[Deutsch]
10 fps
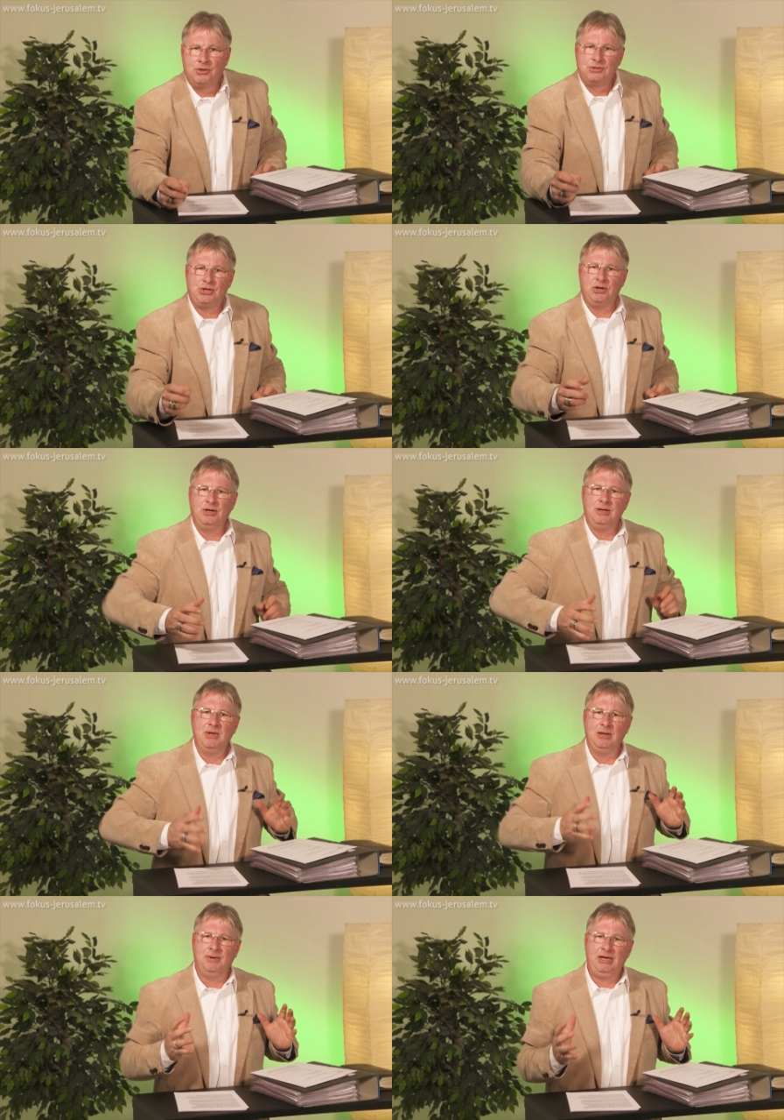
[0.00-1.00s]
sondern im
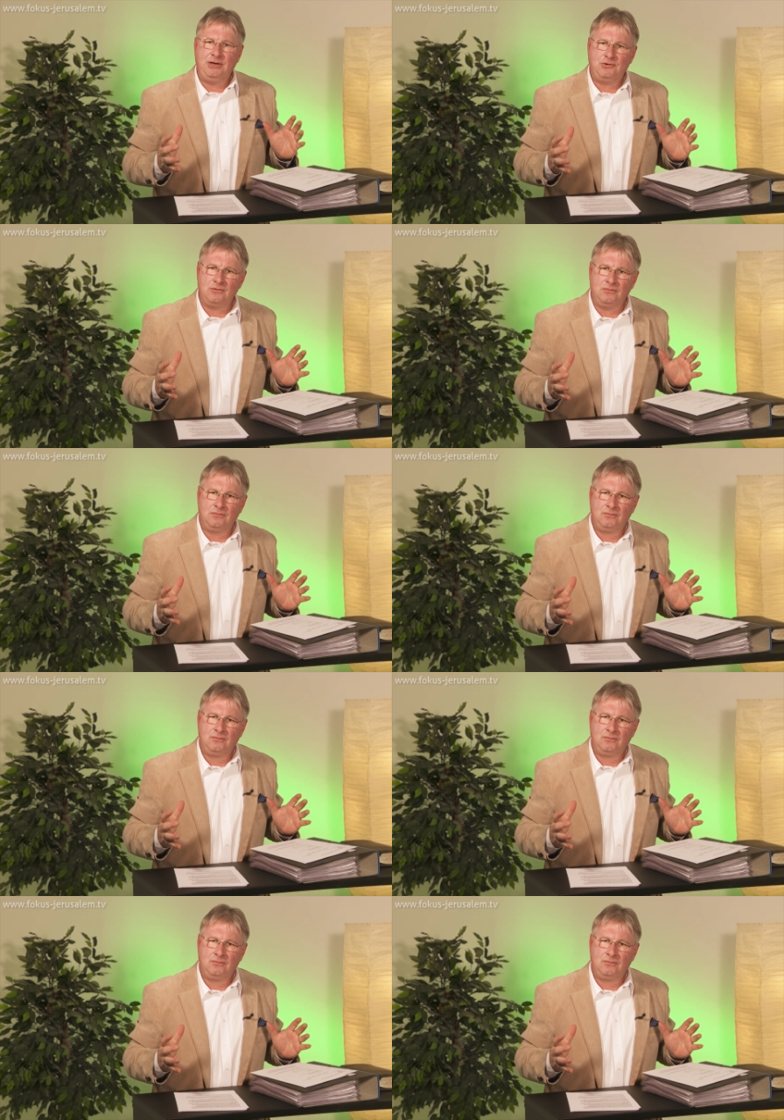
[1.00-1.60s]
Hebräischen